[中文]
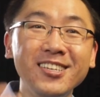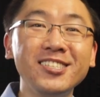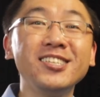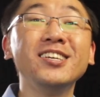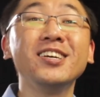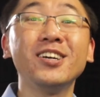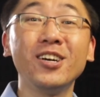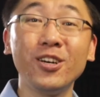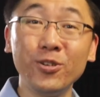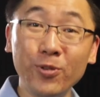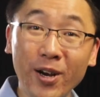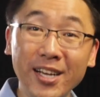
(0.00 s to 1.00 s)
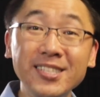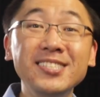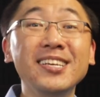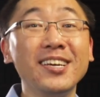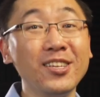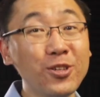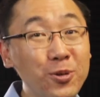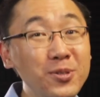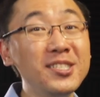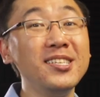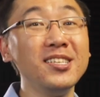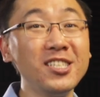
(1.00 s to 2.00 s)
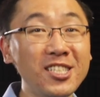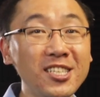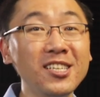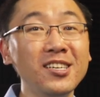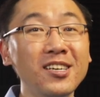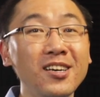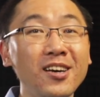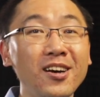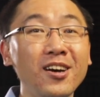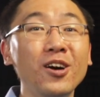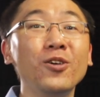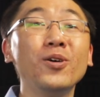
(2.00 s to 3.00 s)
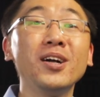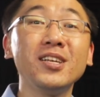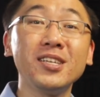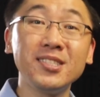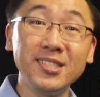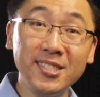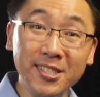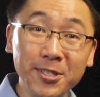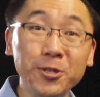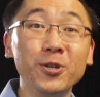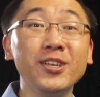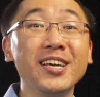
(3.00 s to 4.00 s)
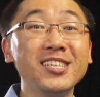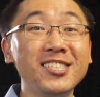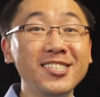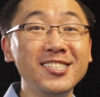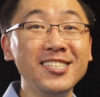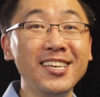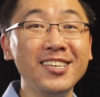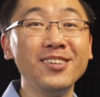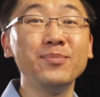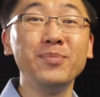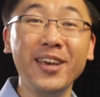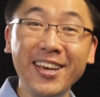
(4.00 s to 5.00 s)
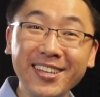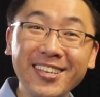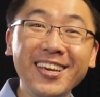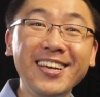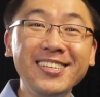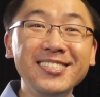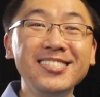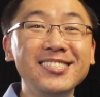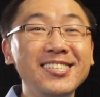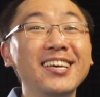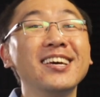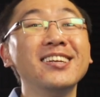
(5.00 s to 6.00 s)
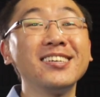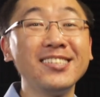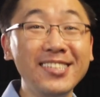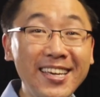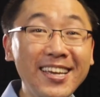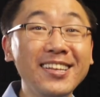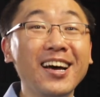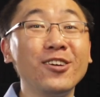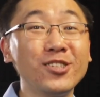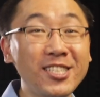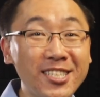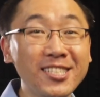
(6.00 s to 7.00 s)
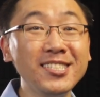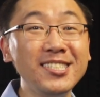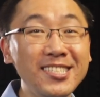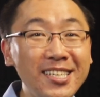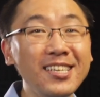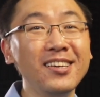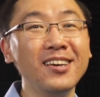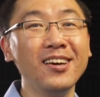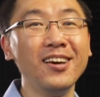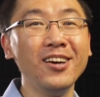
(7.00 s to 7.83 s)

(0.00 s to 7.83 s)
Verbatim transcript: 是一个软件工程师，花了九年时间，每天写那个电脑程序，